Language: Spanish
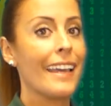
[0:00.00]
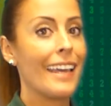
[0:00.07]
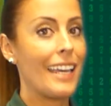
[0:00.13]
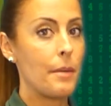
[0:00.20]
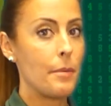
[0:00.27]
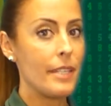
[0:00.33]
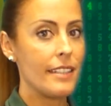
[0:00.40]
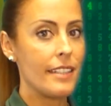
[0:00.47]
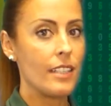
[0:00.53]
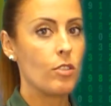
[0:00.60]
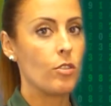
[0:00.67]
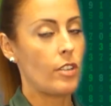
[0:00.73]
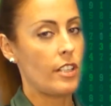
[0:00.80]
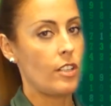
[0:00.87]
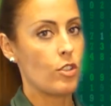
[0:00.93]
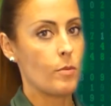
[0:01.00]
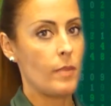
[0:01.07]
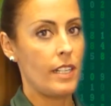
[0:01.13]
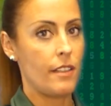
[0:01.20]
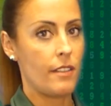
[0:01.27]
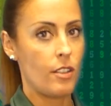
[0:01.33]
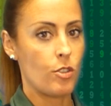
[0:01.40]
Evite correos
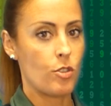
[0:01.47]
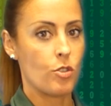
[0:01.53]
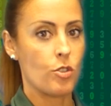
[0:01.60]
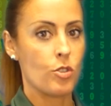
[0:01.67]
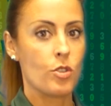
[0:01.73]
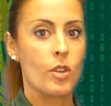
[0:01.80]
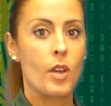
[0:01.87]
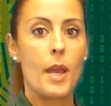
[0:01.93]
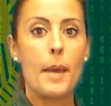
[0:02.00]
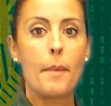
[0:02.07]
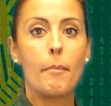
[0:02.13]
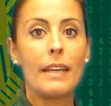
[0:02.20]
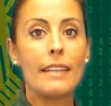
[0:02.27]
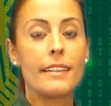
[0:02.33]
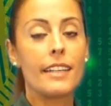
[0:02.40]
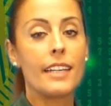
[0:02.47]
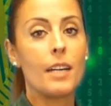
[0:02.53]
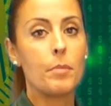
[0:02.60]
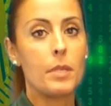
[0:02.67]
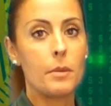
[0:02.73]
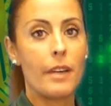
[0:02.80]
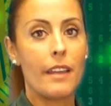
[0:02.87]
maliciosos.
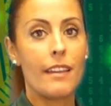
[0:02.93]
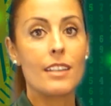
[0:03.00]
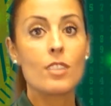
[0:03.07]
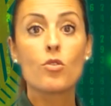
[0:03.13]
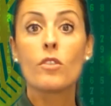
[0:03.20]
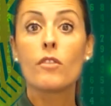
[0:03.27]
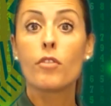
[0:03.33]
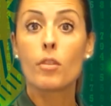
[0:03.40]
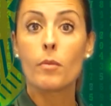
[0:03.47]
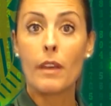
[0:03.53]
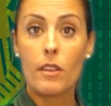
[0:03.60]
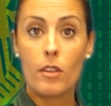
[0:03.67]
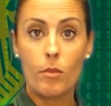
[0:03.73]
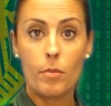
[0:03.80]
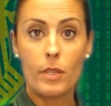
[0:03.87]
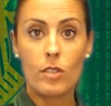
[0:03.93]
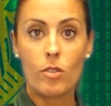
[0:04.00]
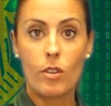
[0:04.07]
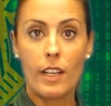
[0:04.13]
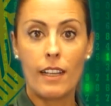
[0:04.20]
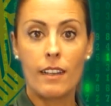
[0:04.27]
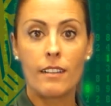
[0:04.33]
Mantenga privada su información
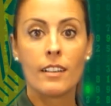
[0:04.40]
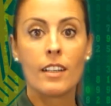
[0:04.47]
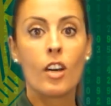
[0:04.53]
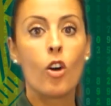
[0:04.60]
personal.